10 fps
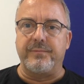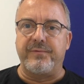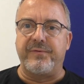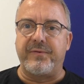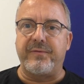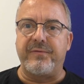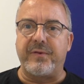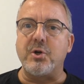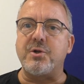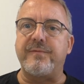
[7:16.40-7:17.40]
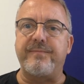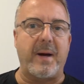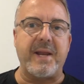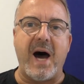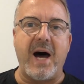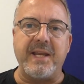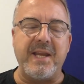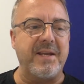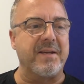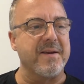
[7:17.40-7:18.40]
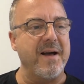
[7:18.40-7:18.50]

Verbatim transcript: frisch bananig.